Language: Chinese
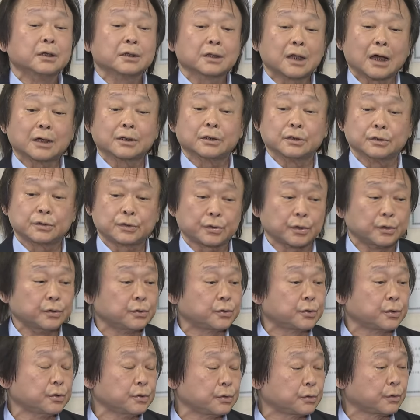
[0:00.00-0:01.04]
他的选
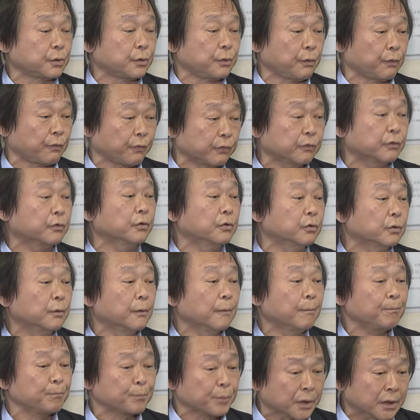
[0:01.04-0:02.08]
区去服务
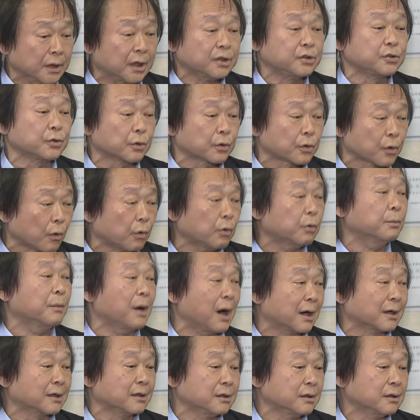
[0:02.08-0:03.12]
本来就够
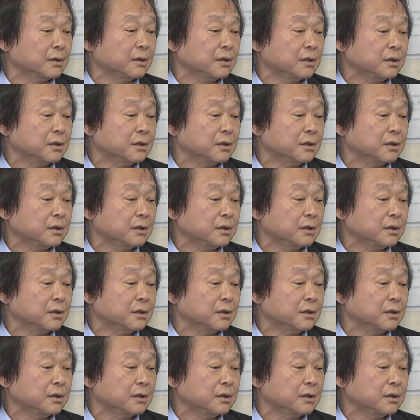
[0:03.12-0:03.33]
忙的，